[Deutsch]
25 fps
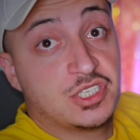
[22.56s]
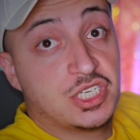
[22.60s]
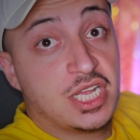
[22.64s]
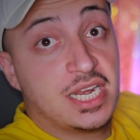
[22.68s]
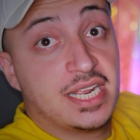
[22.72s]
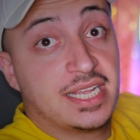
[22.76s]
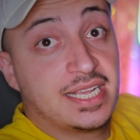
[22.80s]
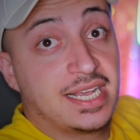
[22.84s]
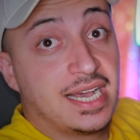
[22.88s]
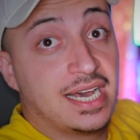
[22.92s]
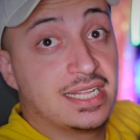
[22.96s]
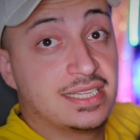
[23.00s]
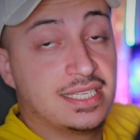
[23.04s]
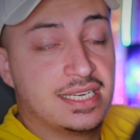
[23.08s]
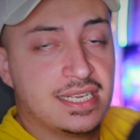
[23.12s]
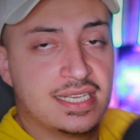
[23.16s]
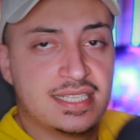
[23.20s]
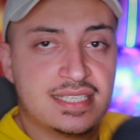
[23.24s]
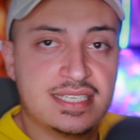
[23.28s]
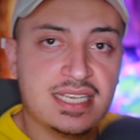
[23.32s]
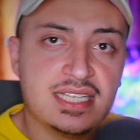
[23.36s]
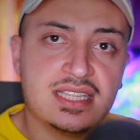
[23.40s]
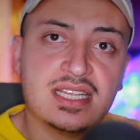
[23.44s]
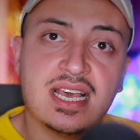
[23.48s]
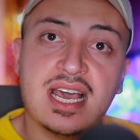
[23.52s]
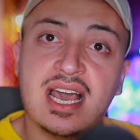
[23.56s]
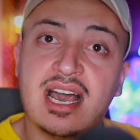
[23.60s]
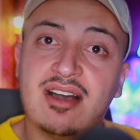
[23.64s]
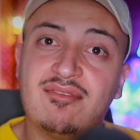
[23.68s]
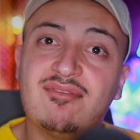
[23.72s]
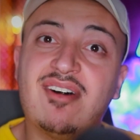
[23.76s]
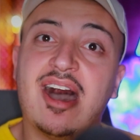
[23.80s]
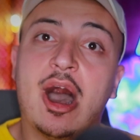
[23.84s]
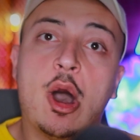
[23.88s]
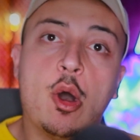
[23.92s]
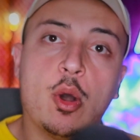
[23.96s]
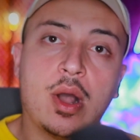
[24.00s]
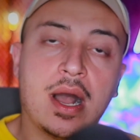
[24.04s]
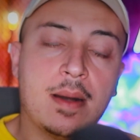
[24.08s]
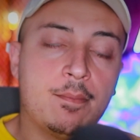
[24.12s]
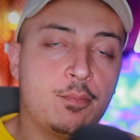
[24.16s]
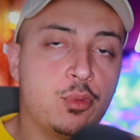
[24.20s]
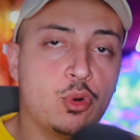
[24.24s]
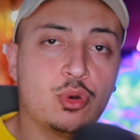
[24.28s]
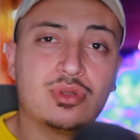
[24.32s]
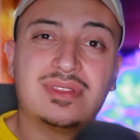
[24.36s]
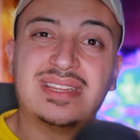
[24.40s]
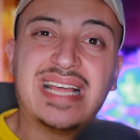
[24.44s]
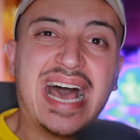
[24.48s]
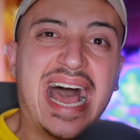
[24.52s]
wahrscheinlich gerade nicht sieht, war auch am
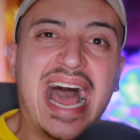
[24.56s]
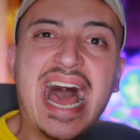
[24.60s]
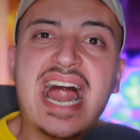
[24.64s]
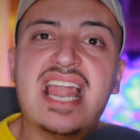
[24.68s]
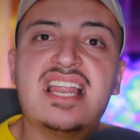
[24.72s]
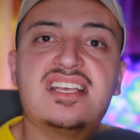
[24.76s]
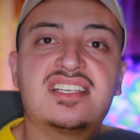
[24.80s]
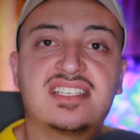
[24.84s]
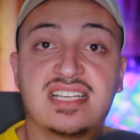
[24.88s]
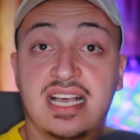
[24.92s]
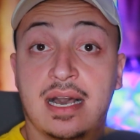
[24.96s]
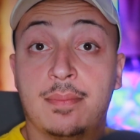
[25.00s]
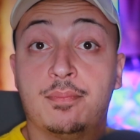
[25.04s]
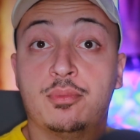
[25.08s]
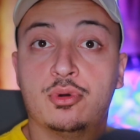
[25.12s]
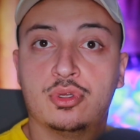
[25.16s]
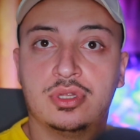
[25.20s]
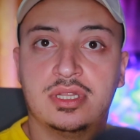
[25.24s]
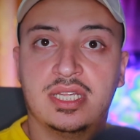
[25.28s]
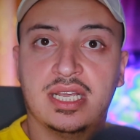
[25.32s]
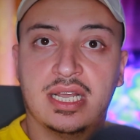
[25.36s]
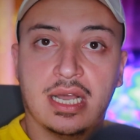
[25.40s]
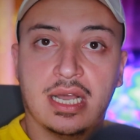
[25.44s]
Boden alles kaputt,